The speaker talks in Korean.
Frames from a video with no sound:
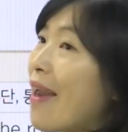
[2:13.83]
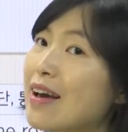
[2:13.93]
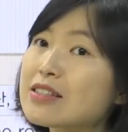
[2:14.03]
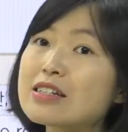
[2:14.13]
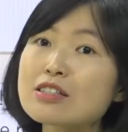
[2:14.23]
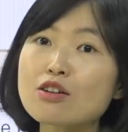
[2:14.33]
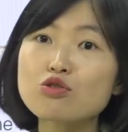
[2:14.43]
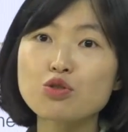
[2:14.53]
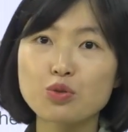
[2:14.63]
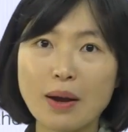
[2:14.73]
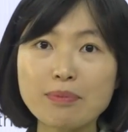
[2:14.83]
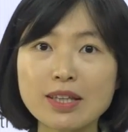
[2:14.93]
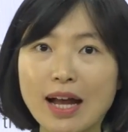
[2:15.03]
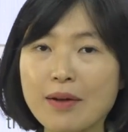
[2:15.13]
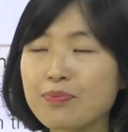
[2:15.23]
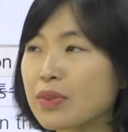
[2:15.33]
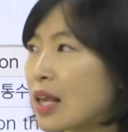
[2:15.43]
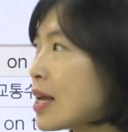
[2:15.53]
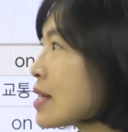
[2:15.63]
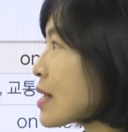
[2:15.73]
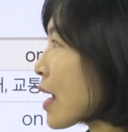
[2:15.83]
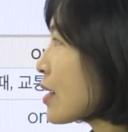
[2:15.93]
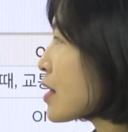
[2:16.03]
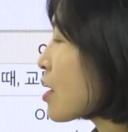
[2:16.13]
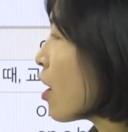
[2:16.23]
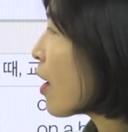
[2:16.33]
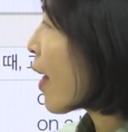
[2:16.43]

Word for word: 어, 앳을 써주기도 합니다. 자, 그래서